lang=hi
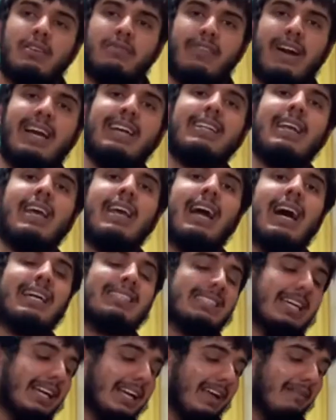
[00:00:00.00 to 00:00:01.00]
फायदे हैं
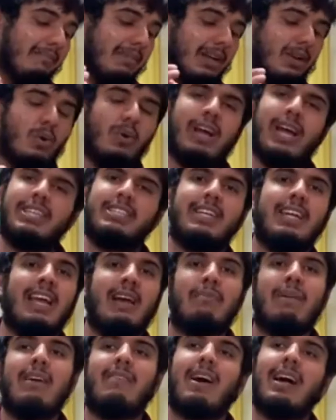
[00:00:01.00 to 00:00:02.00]
आज के टाइम में लोग
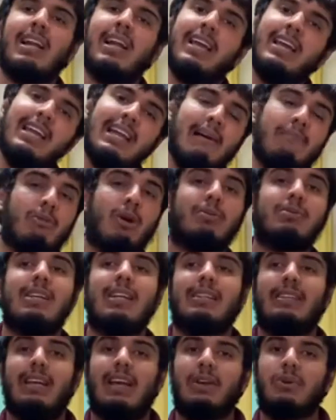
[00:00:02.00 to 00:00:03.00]
एचडीएमआई वाले ही लैपटॉप
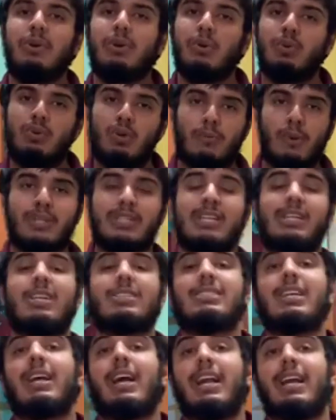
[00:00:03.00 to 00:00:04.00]
देते हैं क्योंकि उनको
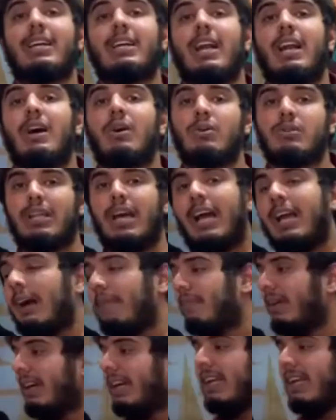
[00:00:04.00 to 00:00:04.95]
प्रोजेक्टर से कनेक्ट करना होता है अपने